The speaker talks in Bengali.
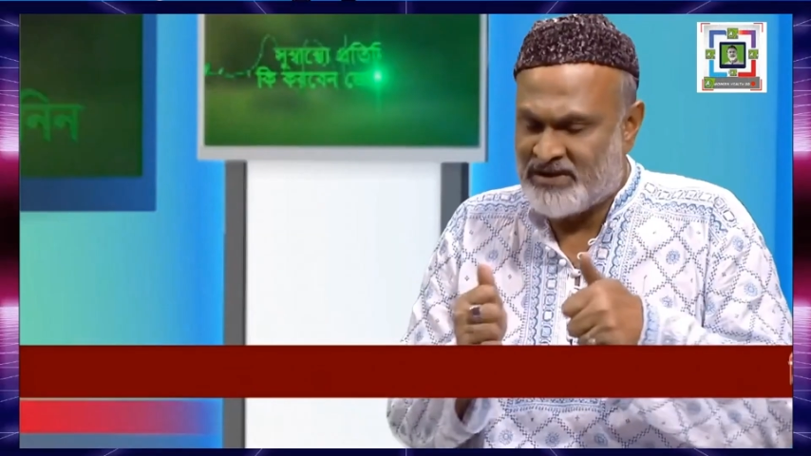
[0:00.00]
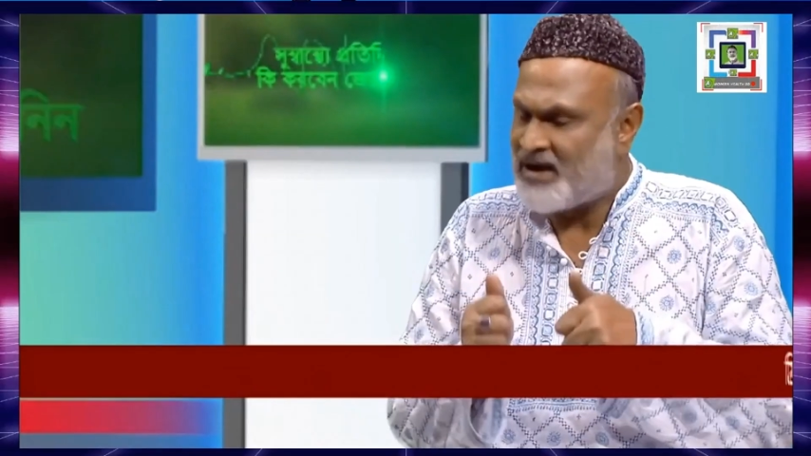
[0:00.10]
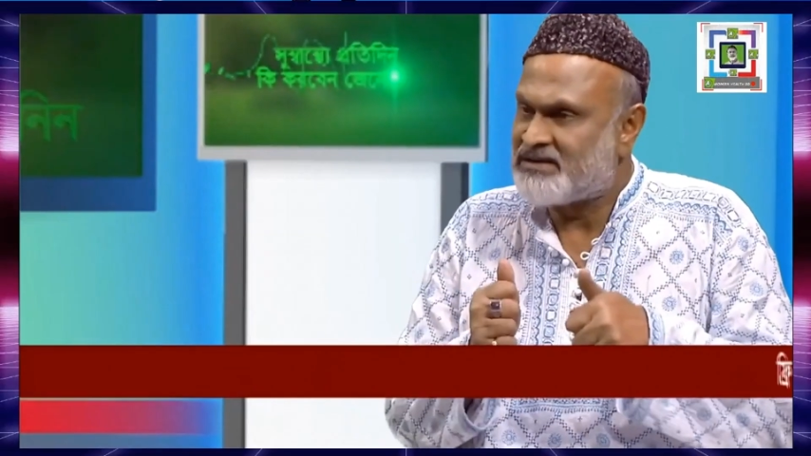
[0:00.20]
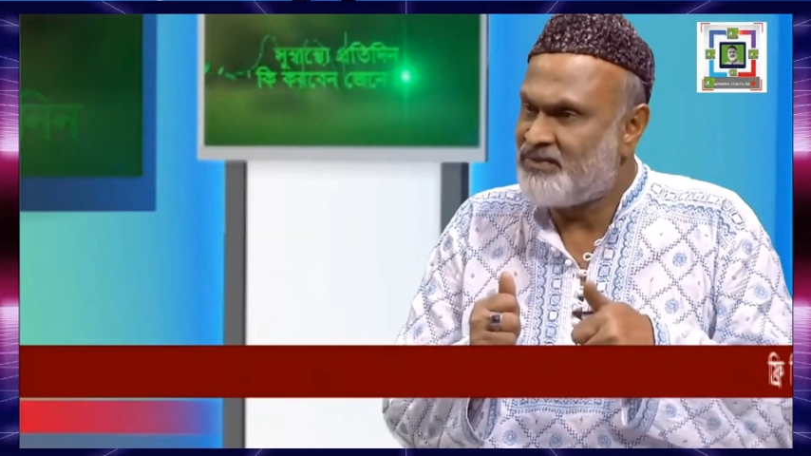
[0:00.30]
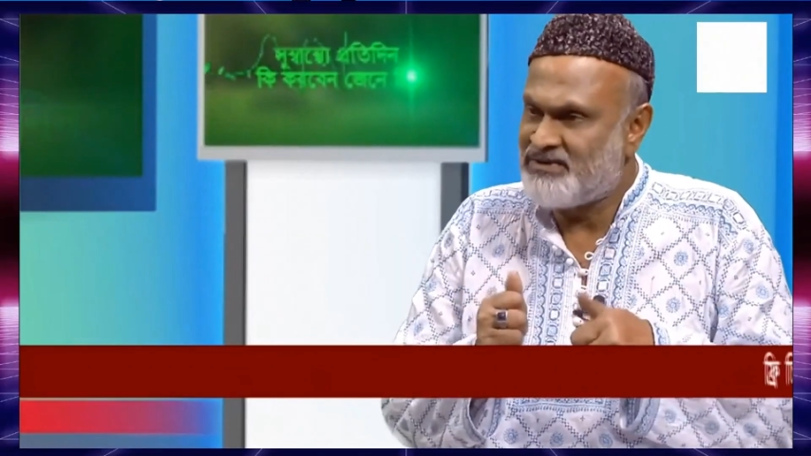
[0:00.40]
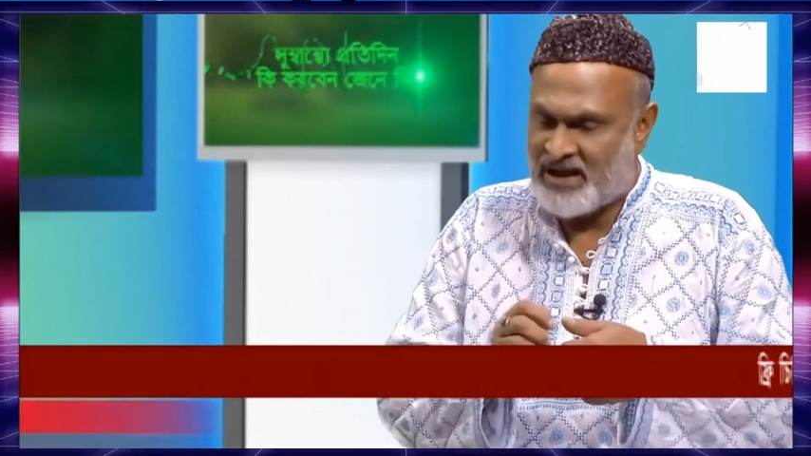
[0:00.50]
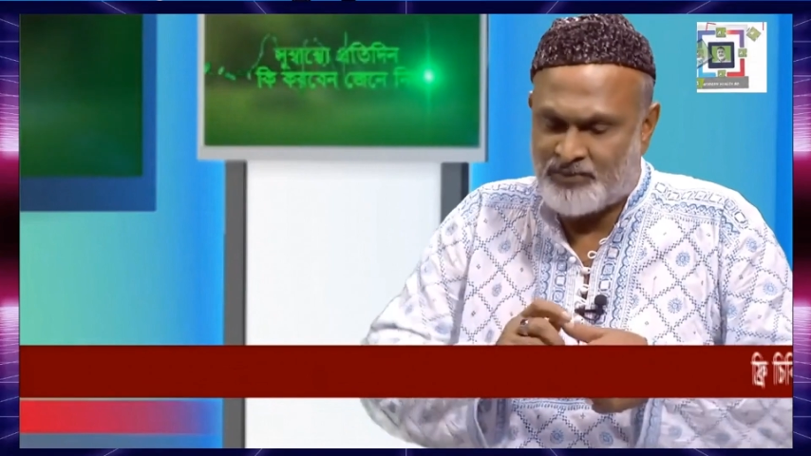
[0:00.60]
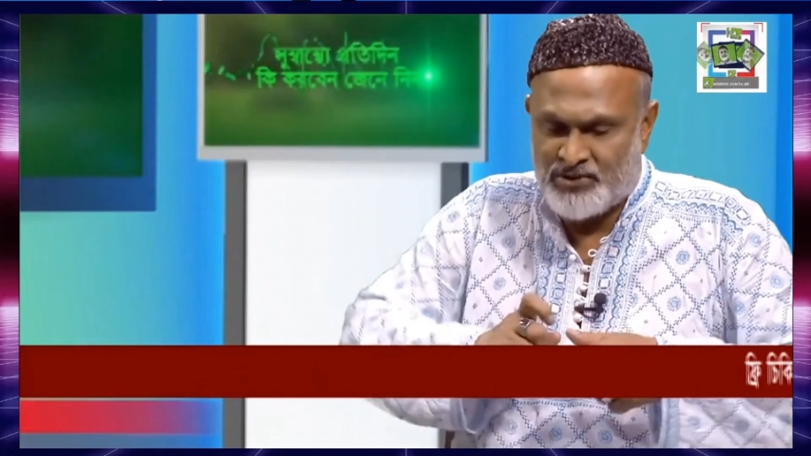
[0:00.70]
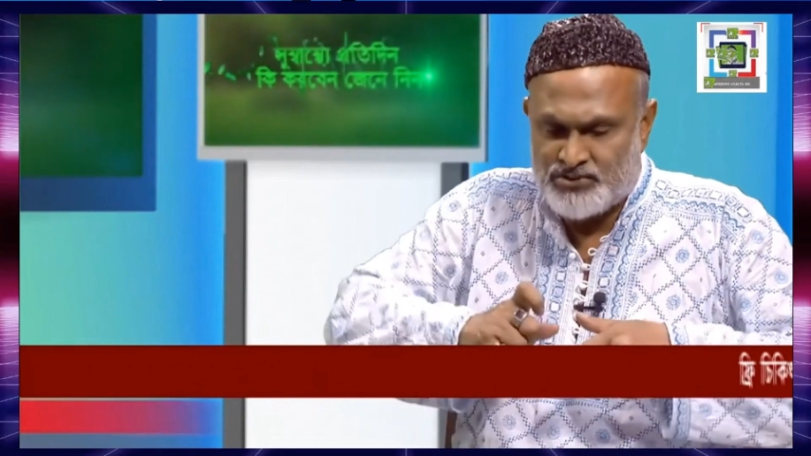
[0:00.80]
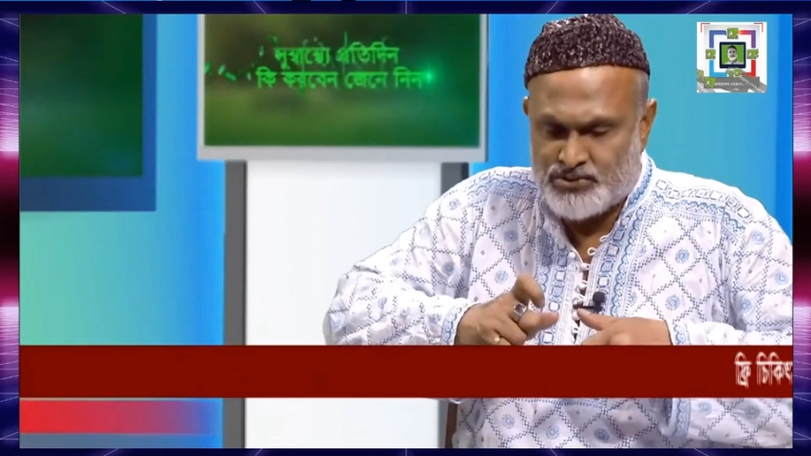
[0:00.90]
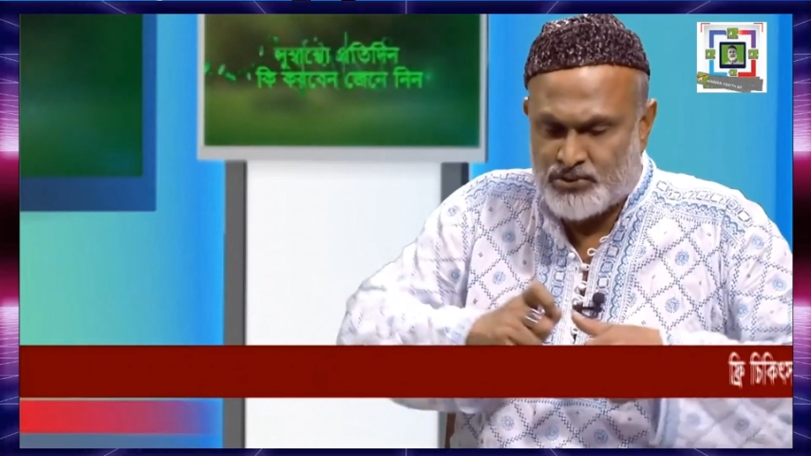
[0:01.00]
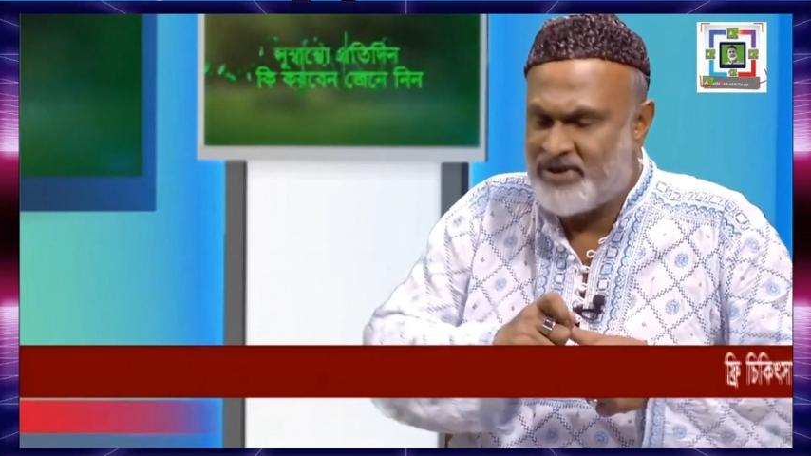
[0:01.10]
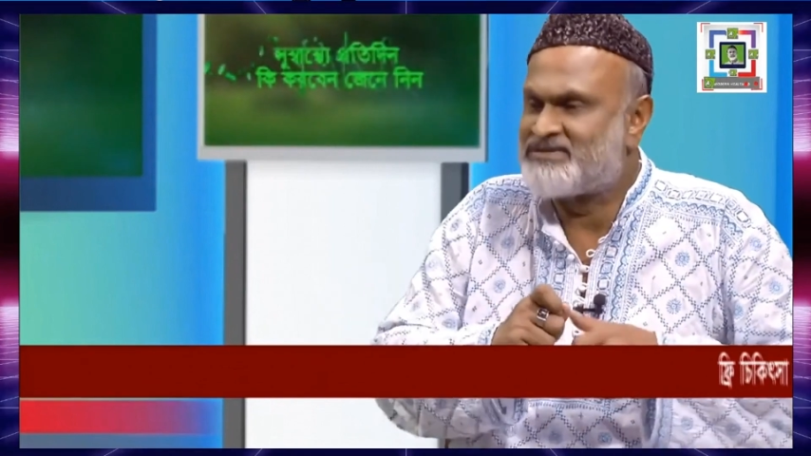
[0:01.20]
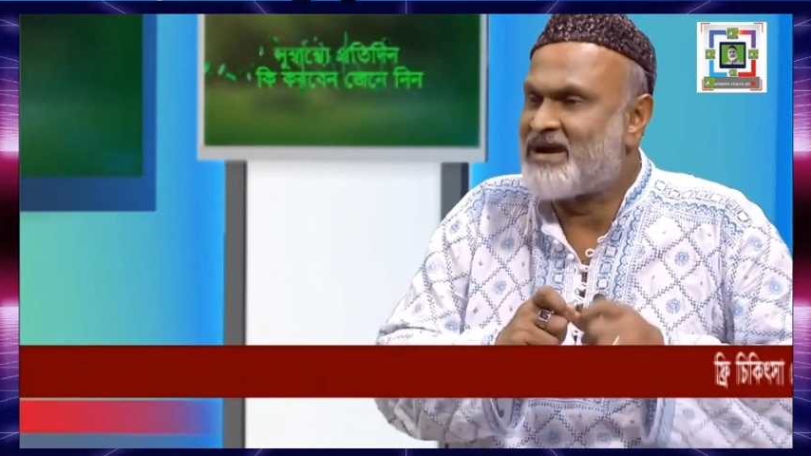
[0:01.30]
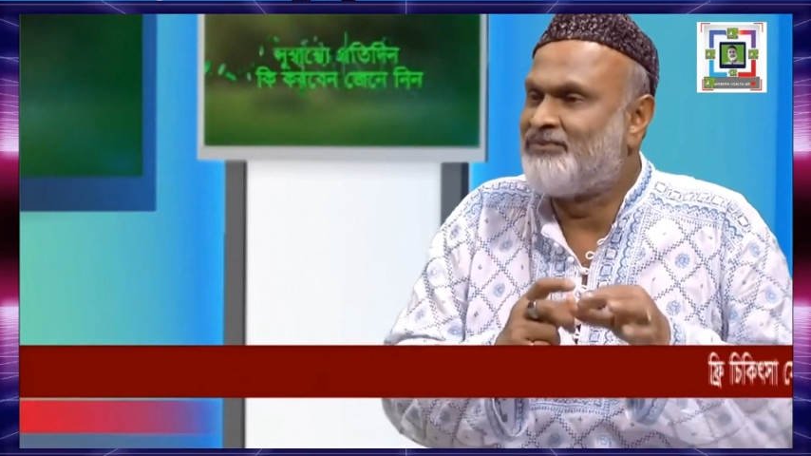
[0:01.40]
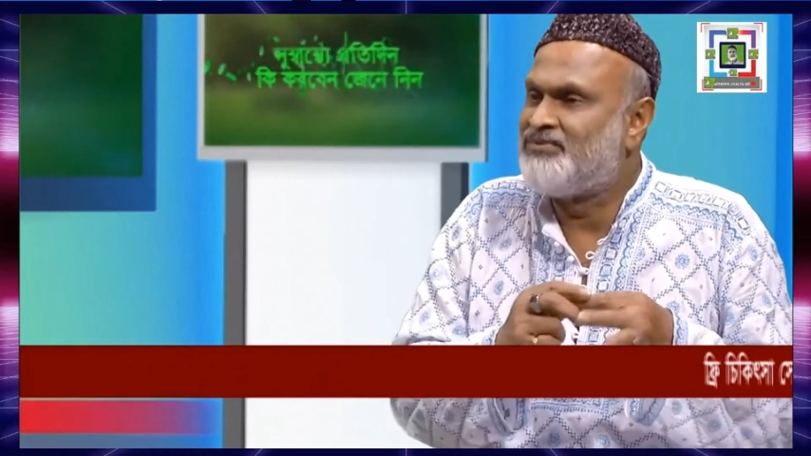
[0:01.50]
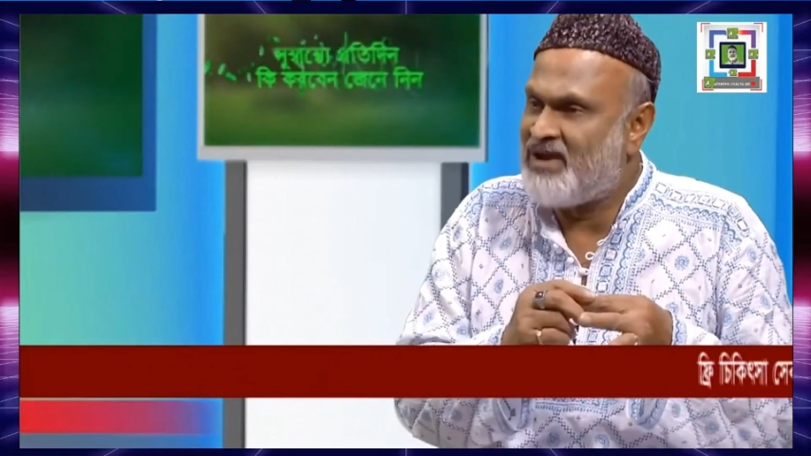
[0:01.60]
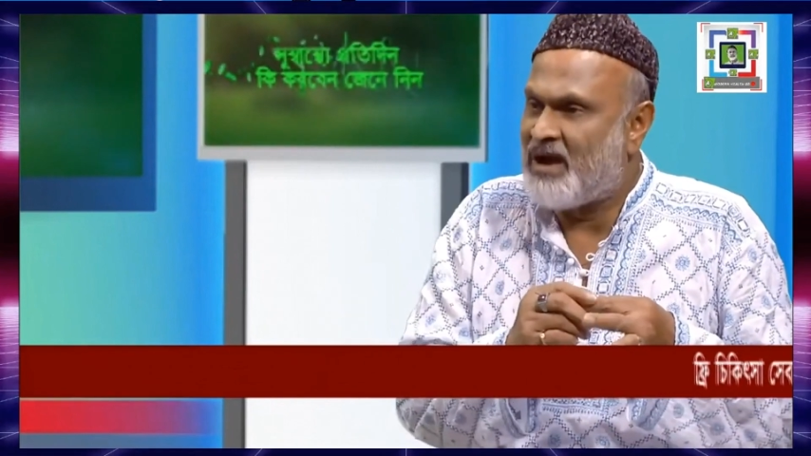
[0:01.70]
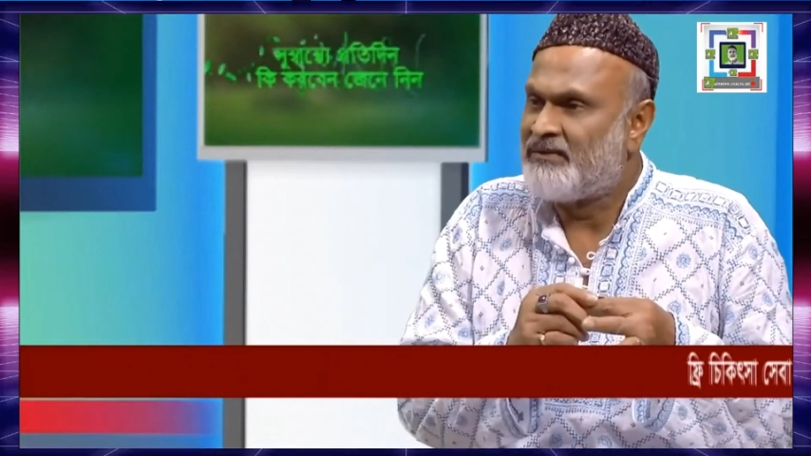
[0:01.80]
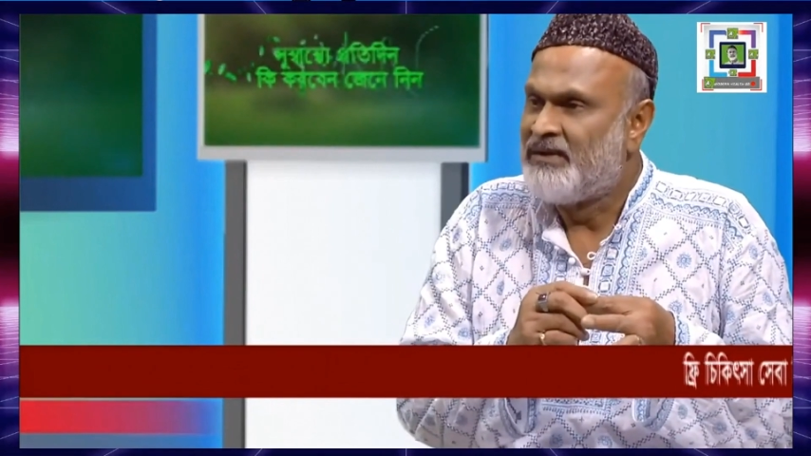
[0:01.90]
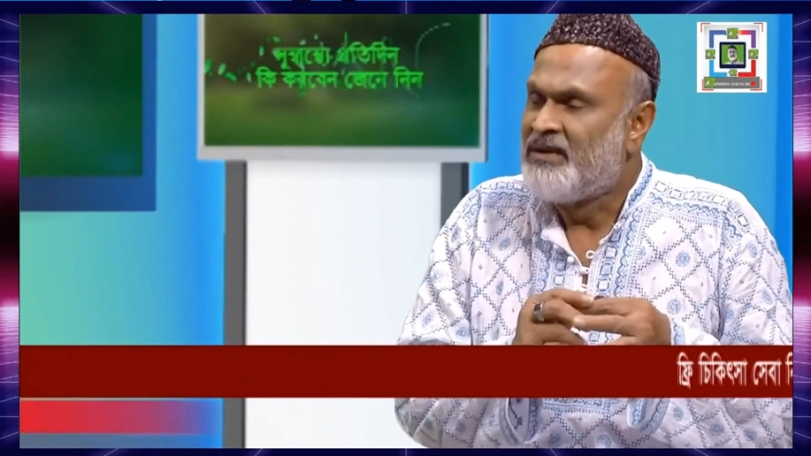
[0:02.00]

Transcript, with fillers: কাটা যাবে তারপরে জোরে চাপ দিয়া